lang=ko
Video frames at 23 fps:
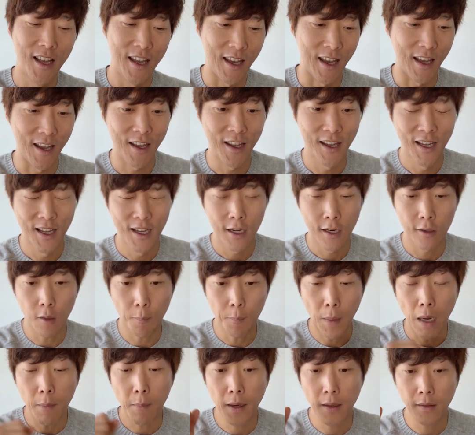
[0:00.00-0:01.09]
예. 그래서
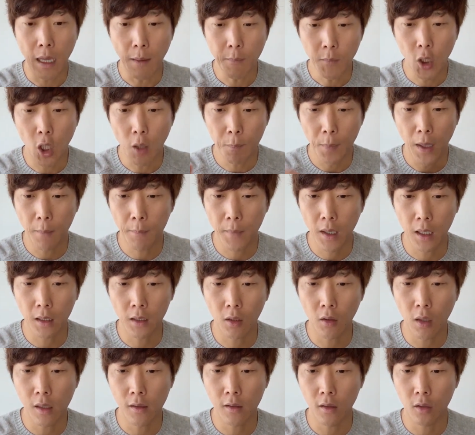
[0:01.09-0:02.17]
팩맨 3차원 팩맨
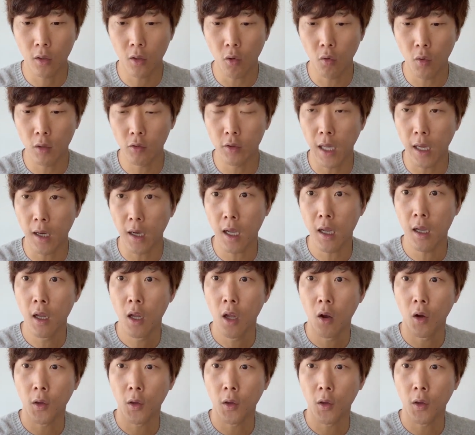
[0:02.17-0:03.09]
같은 경우에도 내가